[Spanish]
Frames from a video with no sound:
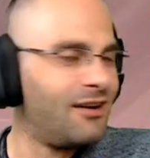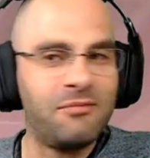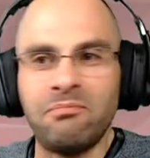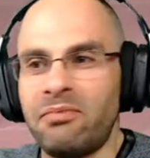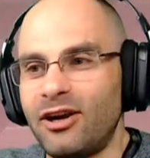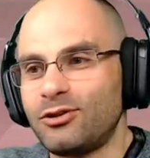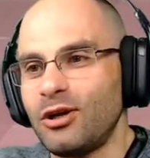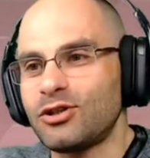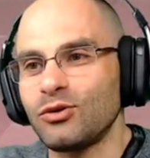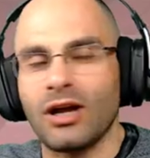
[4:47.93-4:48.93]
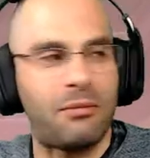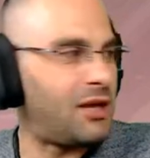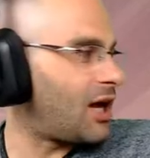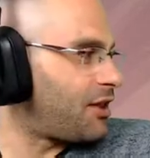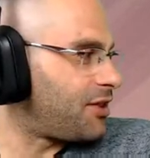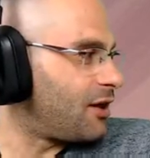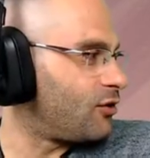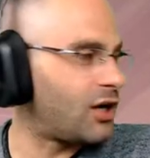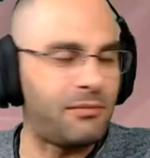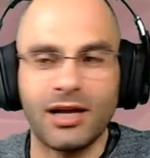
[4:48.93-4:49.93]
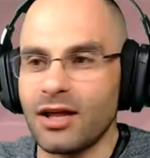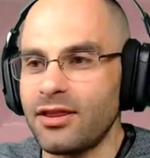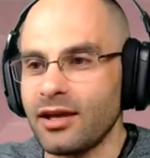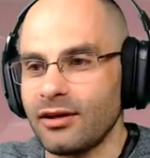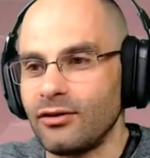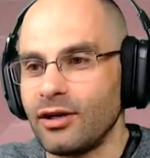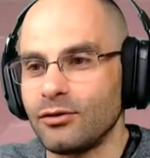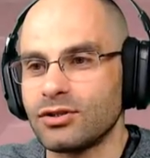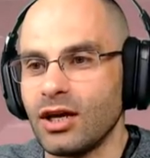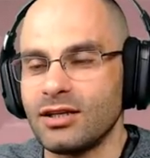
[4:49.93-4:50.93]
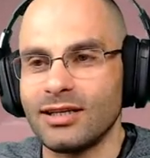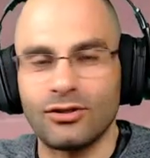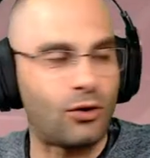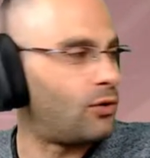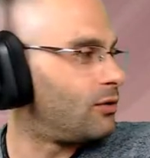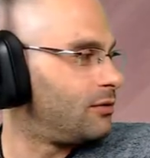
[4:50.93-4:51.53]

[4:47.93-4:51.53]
Pero tú eres un kamikaze, un kamikaze que no le gusta irse solo.